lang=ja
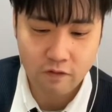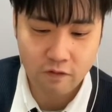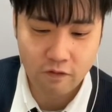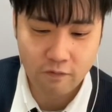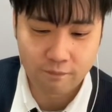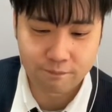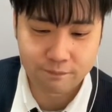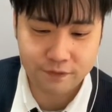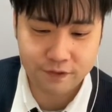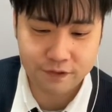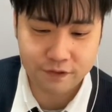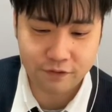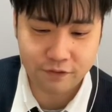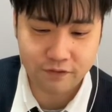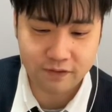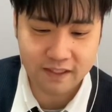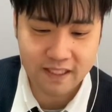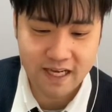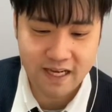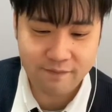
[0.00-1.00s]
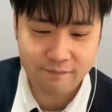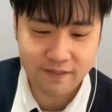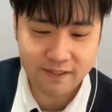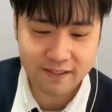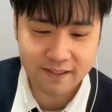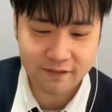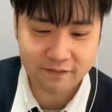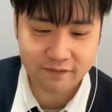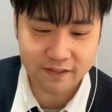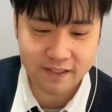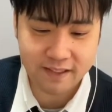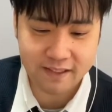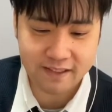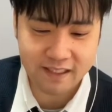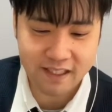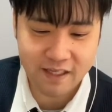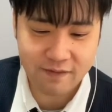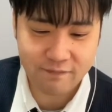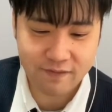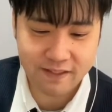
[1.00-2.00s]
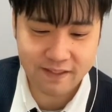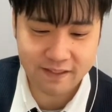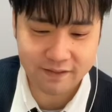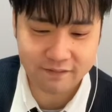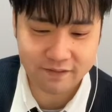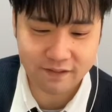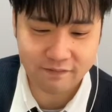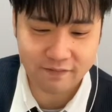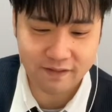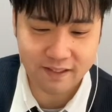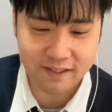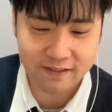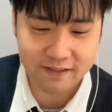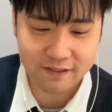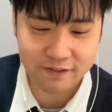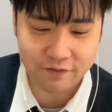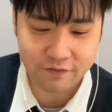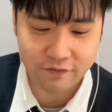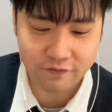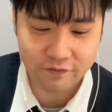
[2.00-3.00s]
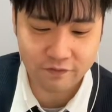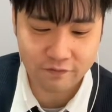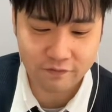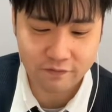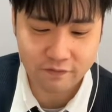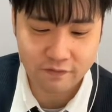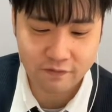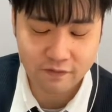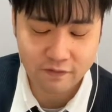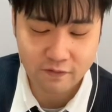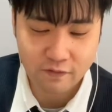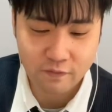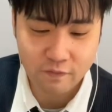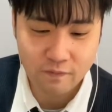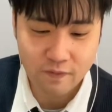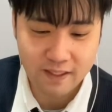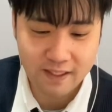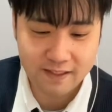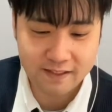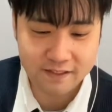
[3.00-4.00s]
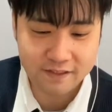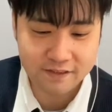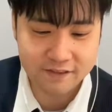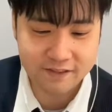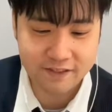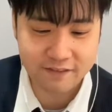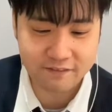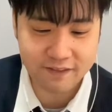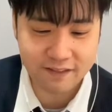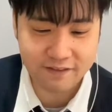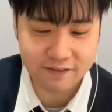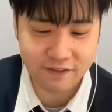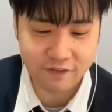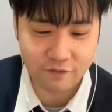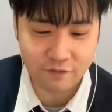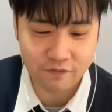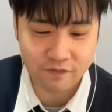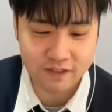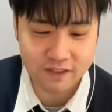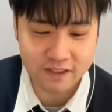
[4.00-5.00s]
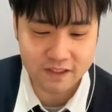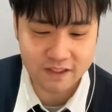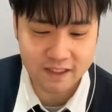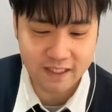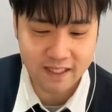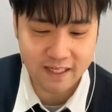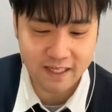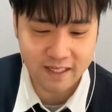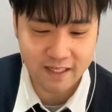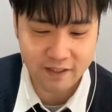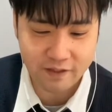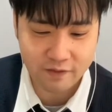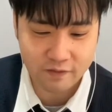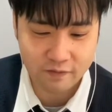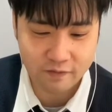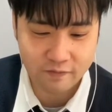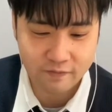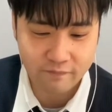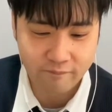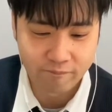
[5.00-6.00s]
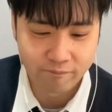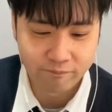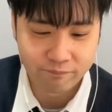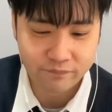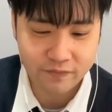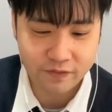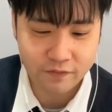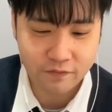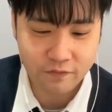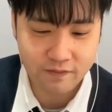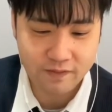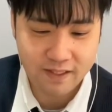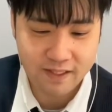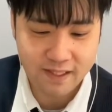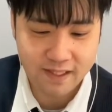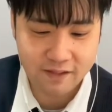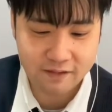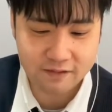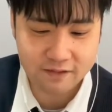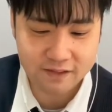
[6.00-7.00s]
オプション、これタイムアタックやで。タイムアタックやで。分かってる？分かってる。スキル確認オンにして。で、これは早く